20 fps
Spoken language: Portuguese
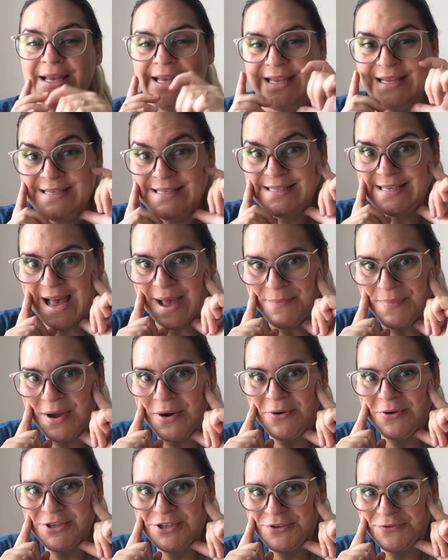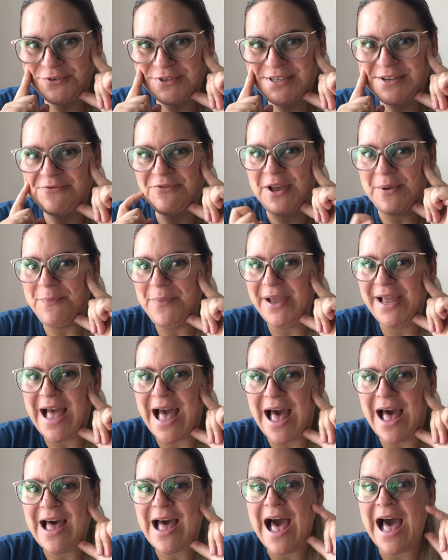E sabe aonde você vai
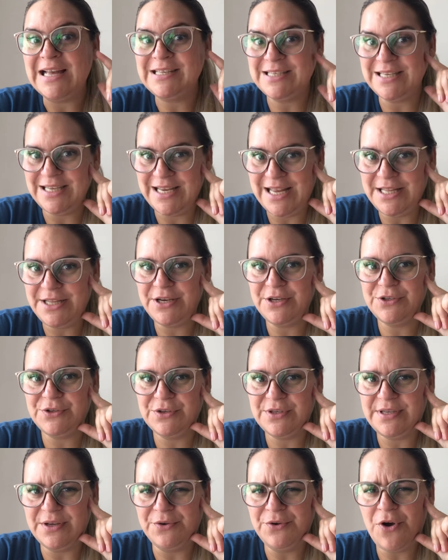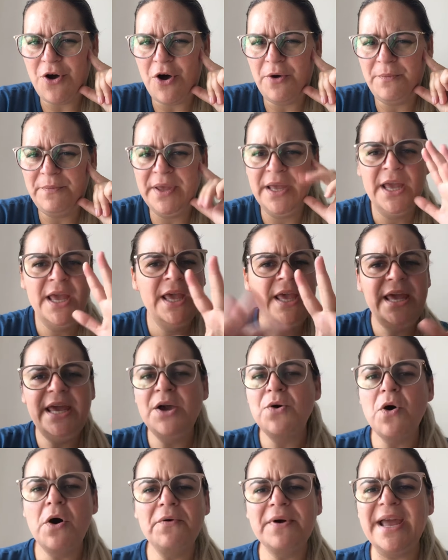pegar as letras do seu nome? Em
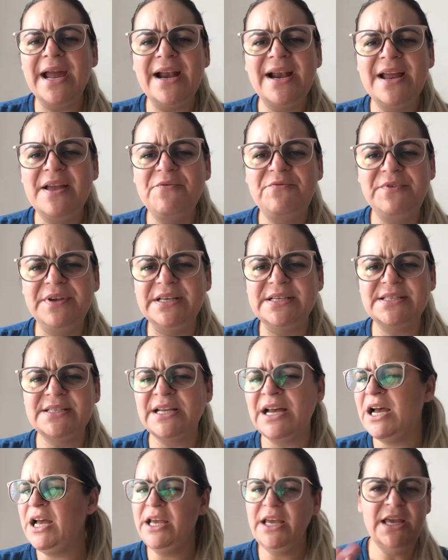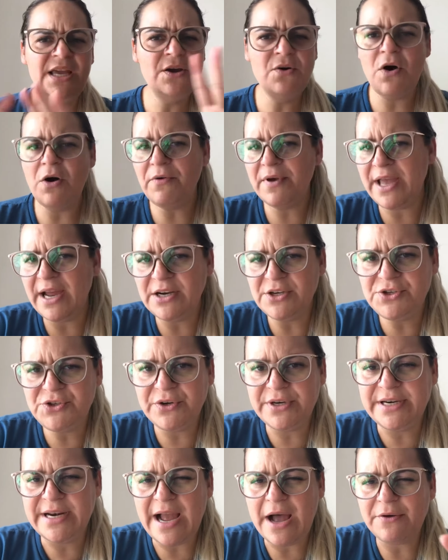qualquer revista, em qualquer
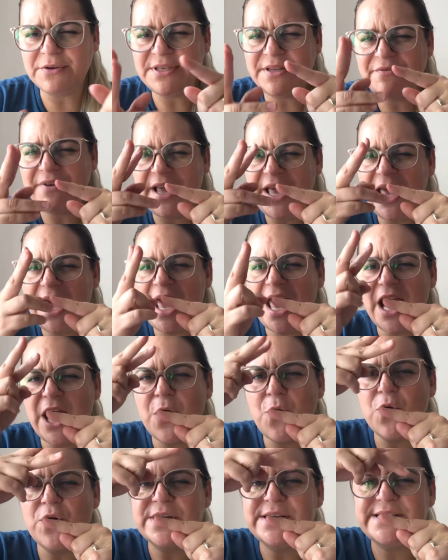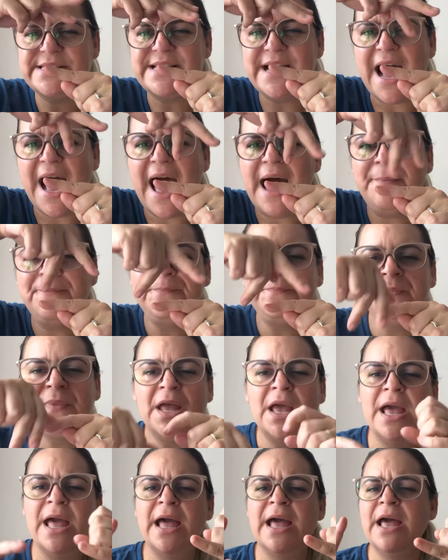jornal, você vai recortar.
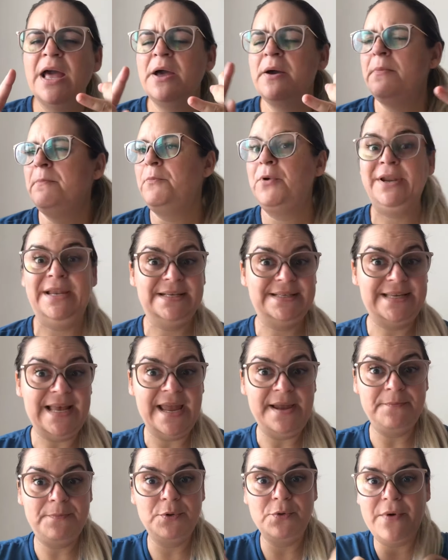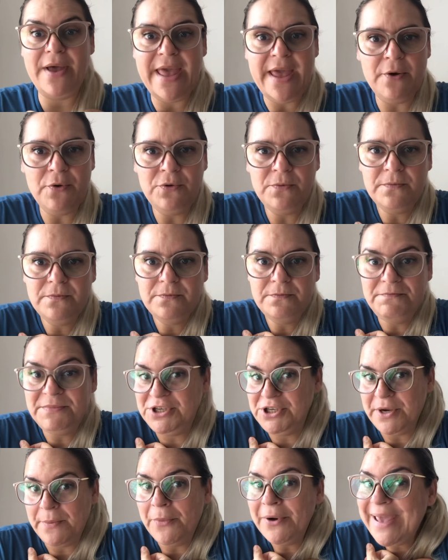Por exemplo, eu me
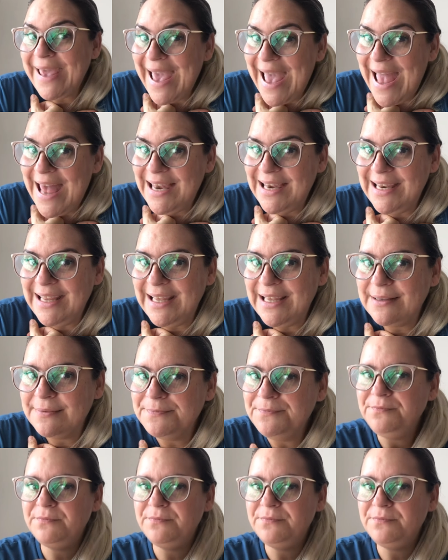chamo Kelly.